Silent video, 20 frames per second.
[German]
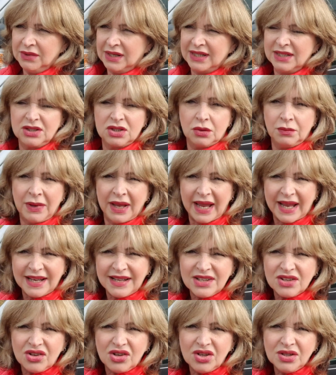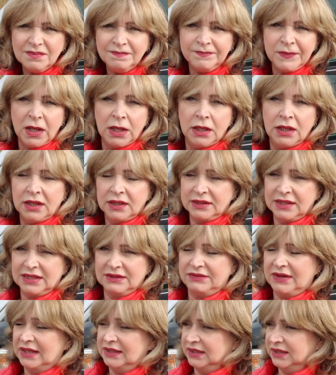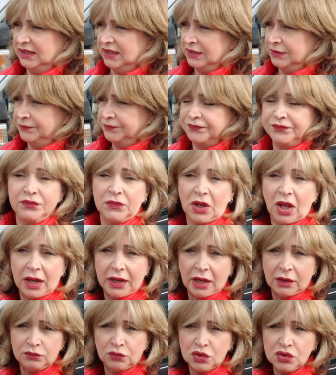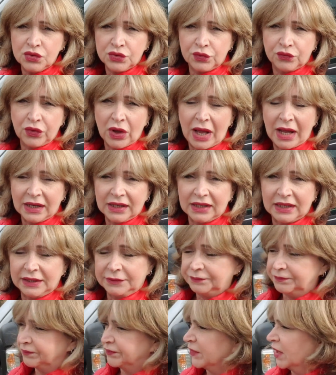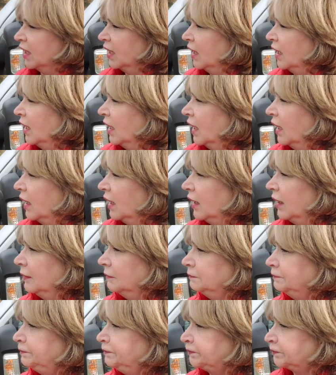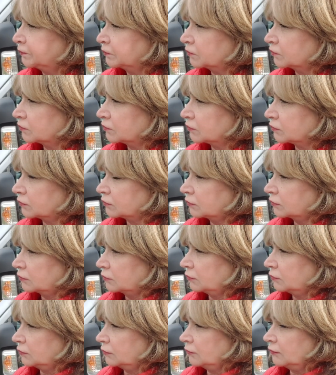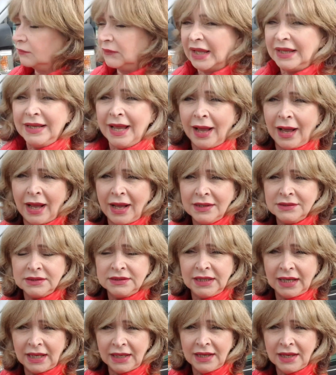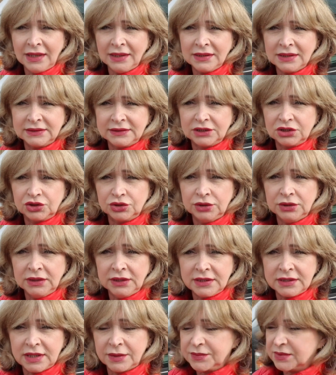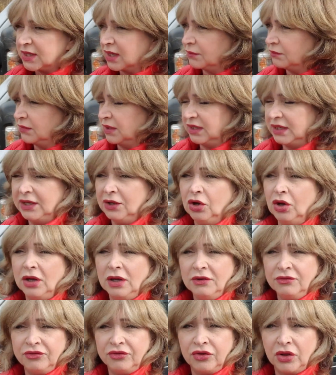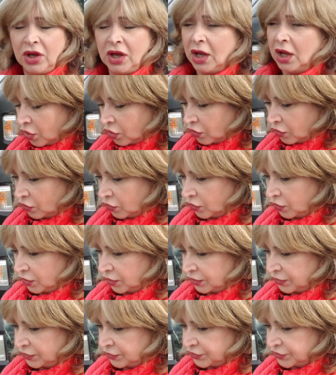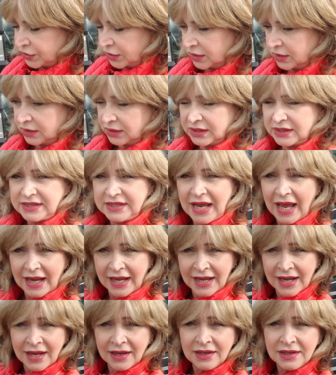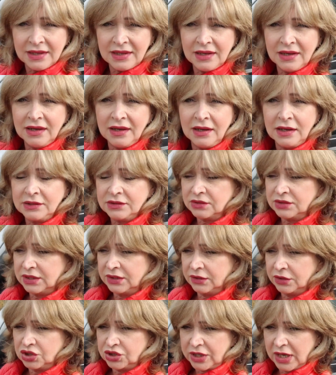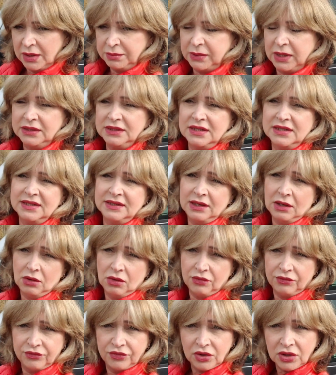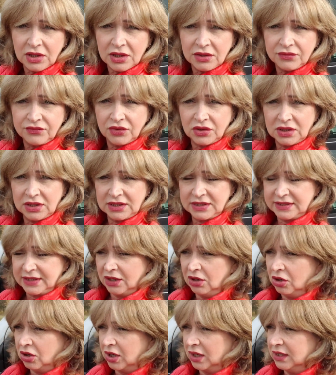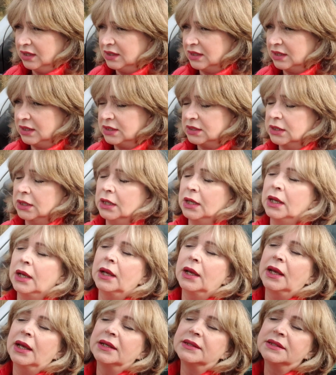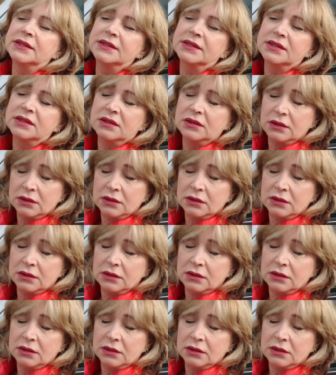kann zum Entsorgen, das weiß ich nicht. Naja, müssen sie fragen gehen. Ähm, ja, also die Anlage ist ja schön. Es gibt hier Minigolf und äh, die Anlage hier, also die Stellplätze sind auch wirklich, wirklich sehr ordentlich. Es ist